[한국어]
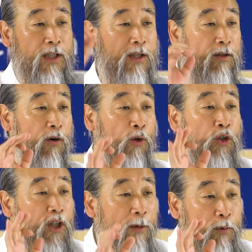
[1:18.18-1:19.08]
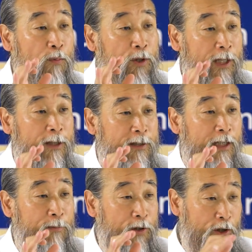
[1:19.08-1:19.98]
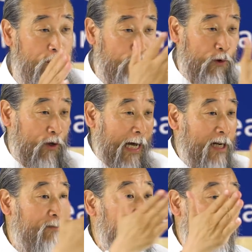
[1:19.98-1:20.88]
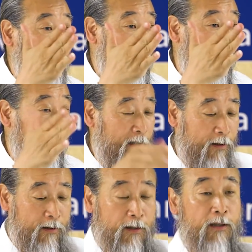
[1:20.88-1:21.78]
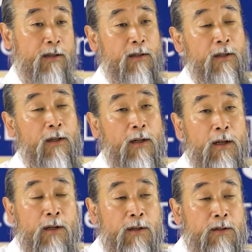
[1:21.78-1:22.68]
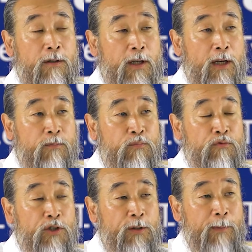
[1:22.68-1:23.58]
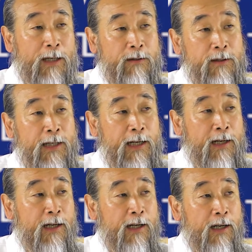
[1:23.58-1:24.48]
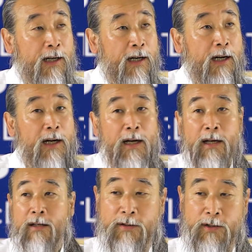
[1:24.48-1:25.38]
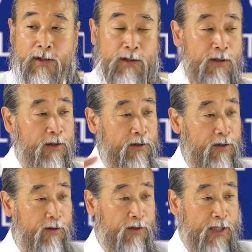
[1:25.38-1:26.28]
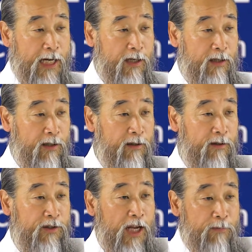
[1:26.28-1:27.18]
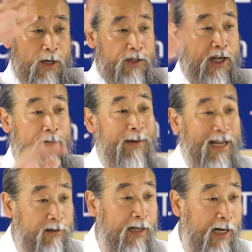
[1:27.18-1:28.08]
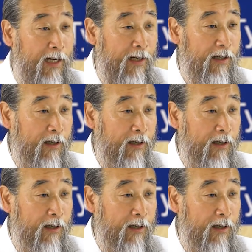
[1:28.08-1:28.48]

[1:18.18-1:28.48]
이게 어떻게 보면 되느냐면 이거 가름을 할 때 여기가 물이 많은가 이, 이거 저거 살아있는 생명체가 많은가